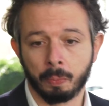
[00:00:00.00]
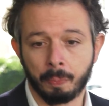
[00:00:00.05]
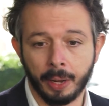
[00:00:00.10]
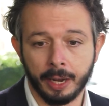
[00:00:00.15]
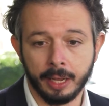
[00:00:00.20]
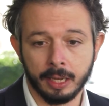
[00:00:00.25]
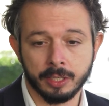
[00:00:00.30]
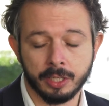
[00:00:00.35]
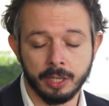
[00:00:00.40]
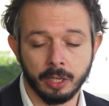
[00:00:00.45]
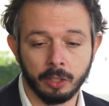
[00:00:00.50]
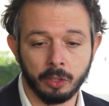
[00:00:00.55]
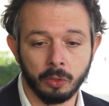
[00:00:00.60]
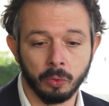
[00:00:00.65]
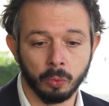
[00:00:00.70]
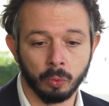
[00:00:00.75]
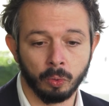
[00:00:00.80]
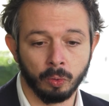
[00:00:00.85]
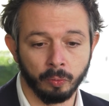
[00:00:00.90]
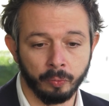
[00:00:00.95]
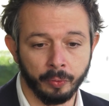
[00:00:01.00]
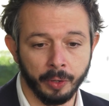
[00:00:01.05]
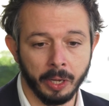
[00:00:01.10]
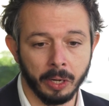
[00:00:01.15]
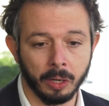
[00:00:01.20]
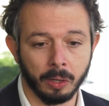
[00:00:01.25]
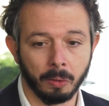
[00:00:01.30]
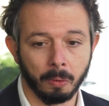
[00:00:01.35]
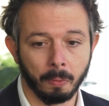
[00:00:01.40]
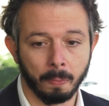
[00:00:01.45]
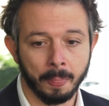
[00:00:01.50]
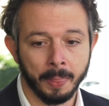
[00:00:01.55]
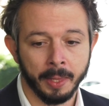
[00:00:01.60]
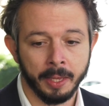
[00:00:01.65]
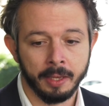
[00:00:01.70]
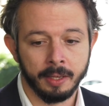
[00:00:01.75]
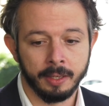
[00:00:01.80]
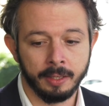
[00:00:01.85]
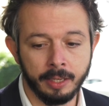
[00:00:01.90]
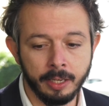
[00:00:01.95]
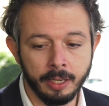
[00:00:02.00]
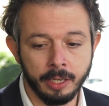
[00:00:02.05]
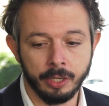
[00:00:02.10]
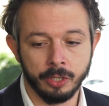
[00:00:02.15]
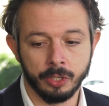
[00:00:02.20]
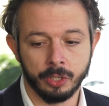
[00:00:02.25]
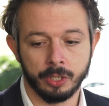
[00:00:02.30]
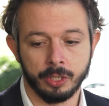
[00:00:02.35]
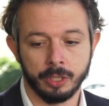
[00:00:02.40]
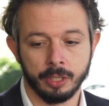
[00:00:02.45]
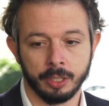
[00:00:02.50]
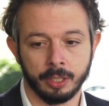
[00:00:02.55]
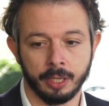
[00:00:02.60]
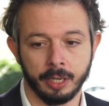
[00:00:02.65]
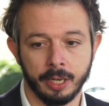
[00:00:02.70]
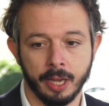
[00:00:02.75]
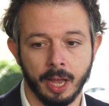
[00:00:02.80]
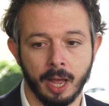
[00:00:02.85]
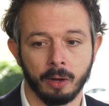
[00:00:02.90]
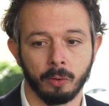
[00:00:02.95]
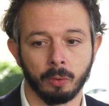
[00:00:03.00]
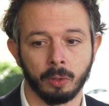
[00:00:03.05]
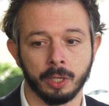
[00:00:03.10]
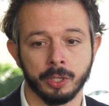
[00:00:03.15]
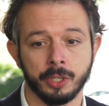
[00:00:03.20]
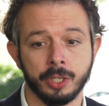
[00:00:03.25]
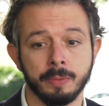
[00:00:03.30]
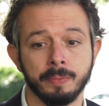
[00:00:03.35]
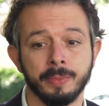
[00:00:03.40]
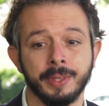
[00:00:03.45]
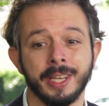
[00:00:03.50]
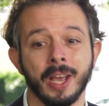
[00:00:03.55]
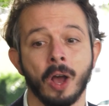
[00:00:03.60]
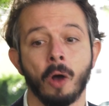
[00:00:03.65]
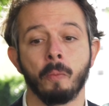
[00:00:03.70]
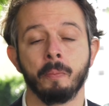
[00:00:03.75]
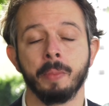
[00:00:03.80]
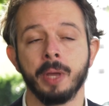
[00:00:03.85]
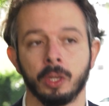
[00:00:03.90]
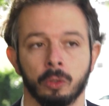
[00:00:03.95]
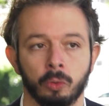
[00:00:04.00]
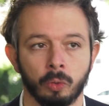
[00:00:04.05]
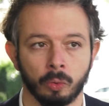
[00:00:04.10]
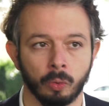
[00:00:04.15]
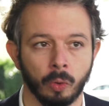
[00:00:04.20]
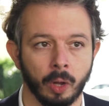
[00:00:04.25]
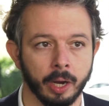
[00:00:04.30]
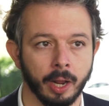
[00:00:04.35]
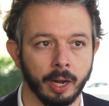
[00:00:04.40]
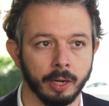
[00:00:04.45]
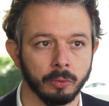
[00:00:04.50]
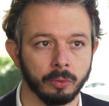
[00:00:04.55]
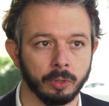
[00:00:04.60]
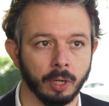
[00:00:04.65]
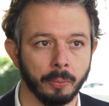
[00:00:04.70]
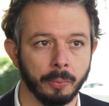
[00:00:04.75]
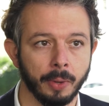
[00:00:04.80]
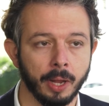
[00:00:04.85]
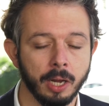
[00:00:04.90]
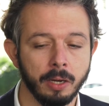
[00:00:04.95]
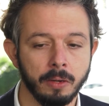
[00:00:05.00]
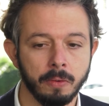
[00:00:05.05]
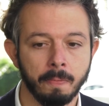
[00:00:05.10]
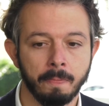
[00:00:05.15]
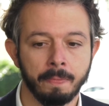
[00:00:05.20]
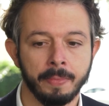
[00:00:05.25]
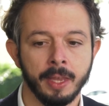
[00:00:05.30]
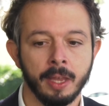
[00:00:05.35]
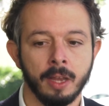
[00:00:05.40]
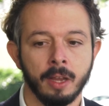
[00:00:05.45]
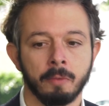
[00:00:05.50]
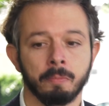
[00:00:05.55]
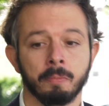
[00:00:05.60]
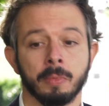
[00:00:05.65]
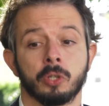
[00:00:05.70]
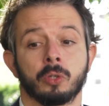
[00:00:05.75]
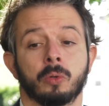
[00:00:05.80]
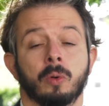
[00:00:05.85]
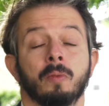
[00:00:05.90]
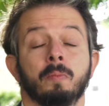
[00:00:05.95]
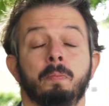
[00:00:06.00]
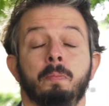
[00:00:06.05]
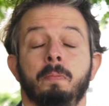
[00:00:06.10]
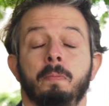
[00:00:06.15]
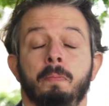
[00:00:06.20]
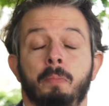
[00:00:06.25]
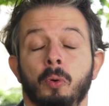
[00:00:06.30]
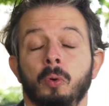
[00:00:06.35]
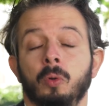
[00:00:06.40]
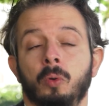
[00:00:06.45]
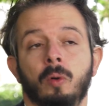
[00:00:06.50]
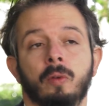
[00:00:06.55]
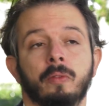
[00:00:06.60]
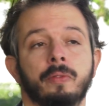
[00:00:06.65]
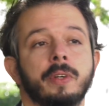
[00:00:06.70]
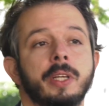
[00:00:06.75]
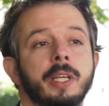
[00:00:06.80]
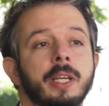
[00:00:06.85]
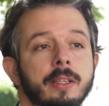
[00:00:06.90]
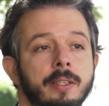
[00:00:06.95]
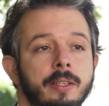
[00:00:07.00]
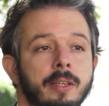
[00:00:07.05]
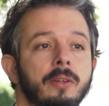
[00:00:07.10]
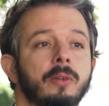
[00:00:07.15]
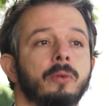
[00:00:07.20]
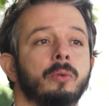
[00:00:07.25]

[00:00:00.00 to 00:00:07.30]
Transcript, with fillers: que parece é que o governo quis criar um regime de aumento do horário de trabalho, mas com por conveniência